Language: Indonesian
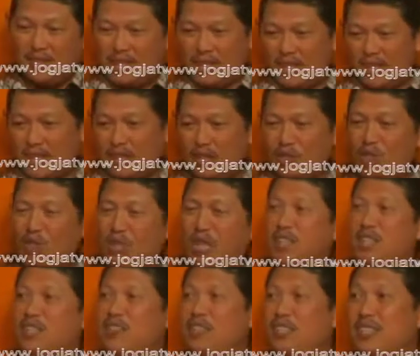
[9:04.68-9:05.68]
dan
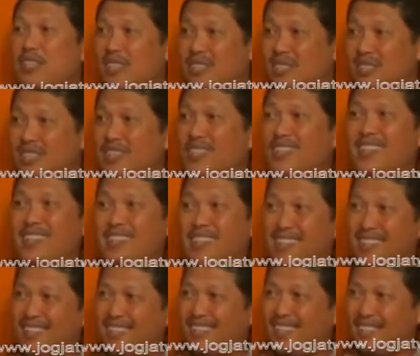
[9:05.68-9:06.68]
konektivitas
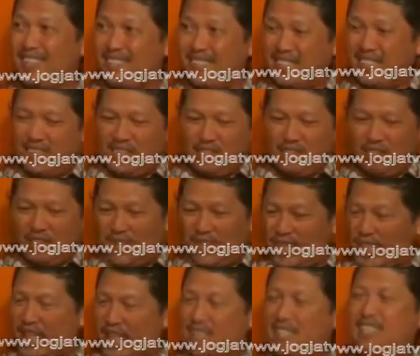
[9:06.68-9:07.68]
internal di
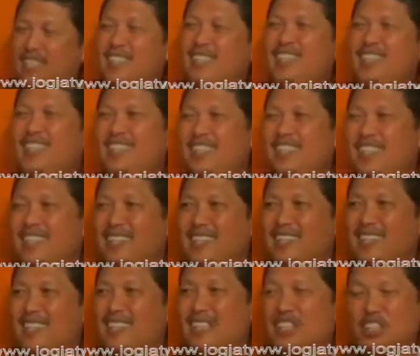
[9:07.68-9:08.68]
wilayah DIY ini.
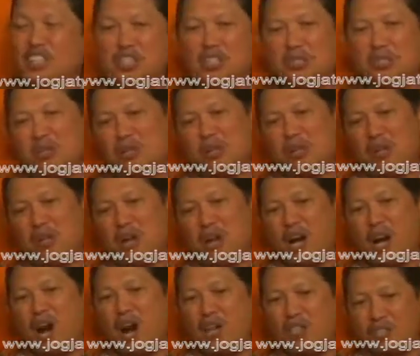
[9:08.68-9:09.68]
Yeah. Nah, jadi
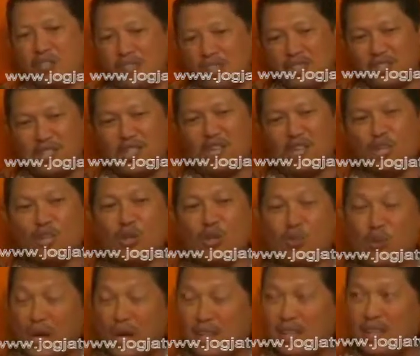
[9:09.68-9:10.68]
akses dari
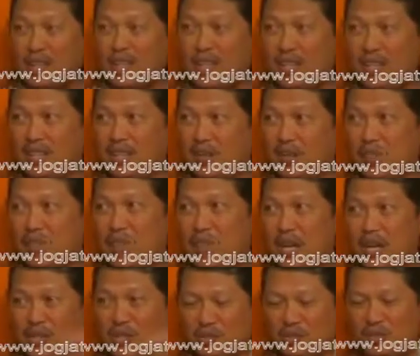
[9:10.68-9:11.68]
luar negeri mm -hmm.
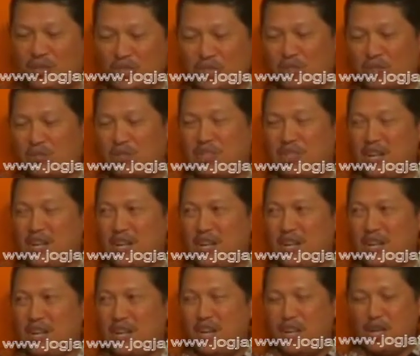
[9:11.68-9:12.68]
masuk ke Jogja,
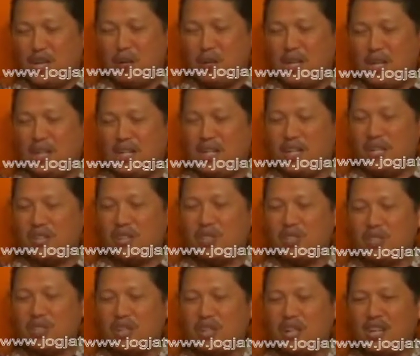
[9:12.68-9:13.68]
mm -hmm. kemudian dari
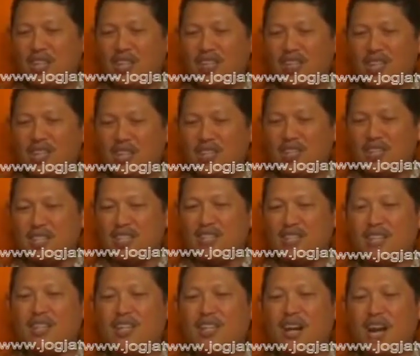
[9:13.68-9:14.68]
Jogja internal
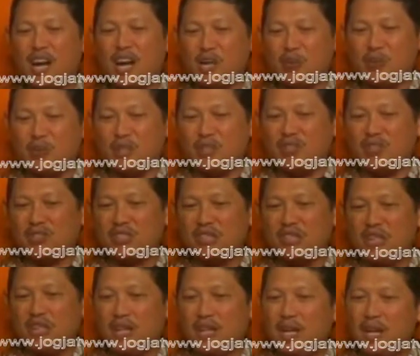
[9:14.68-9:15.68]
dari airport itu
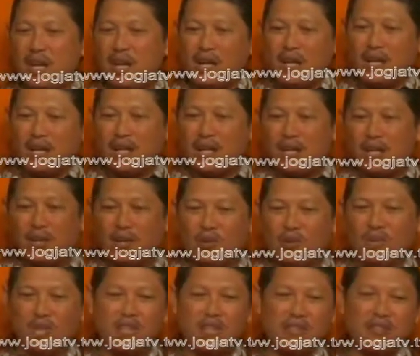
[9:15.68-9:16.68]
sendiri
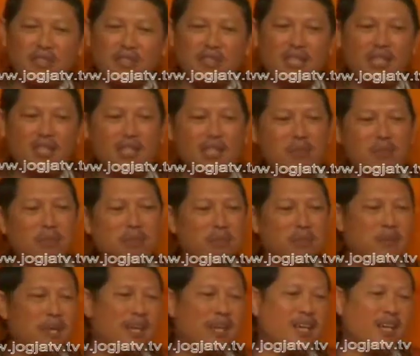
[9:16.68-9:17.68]
konektivitas ke
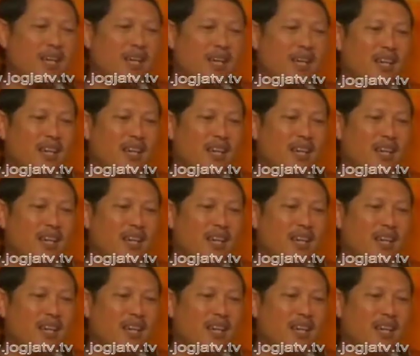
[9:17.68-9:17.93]
berbagai